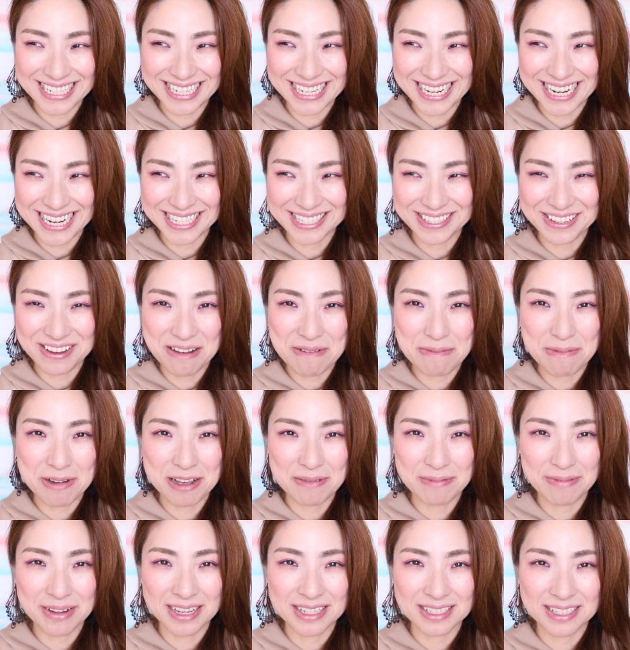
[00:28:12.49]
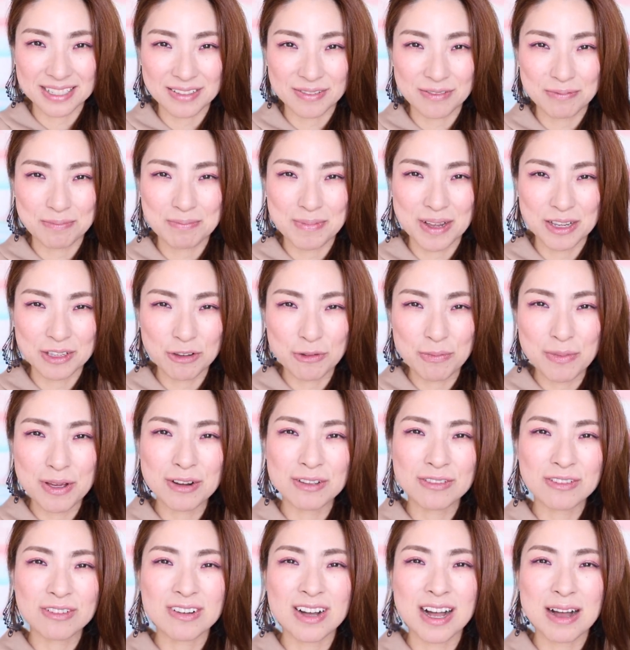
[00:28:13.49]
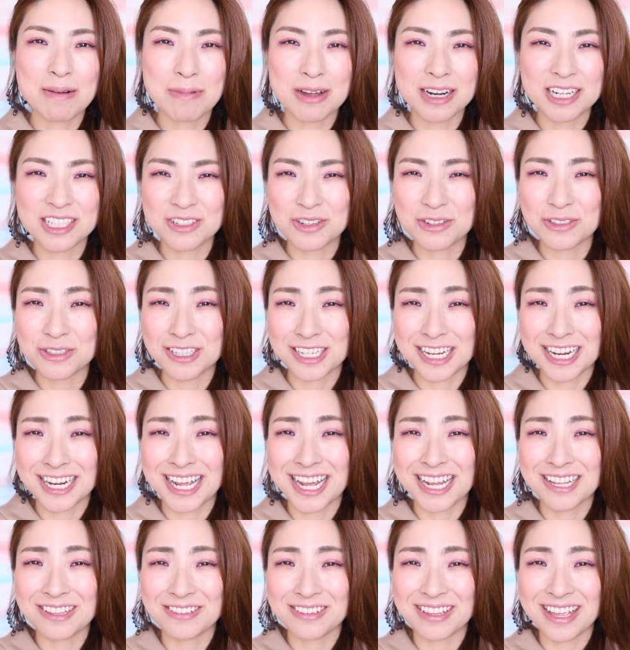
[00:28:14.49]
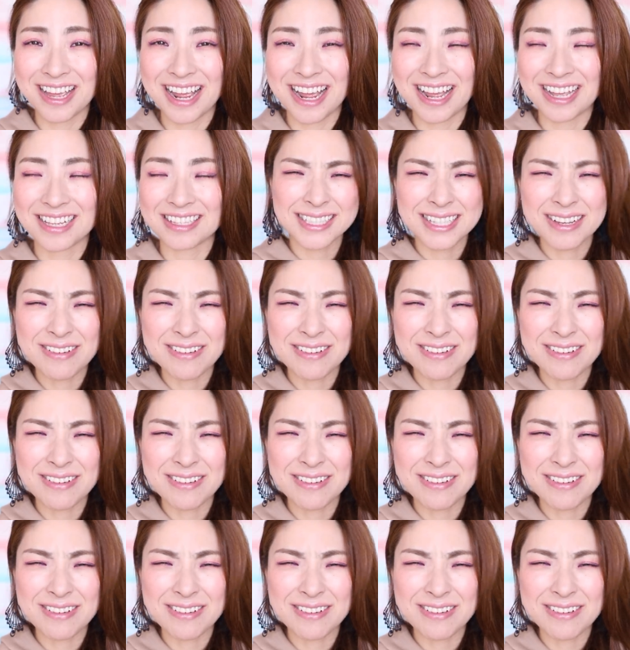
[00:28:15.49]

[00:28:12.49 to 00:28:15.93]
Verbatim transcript: しいなと思いますまとめるのがあまり上手じゃないので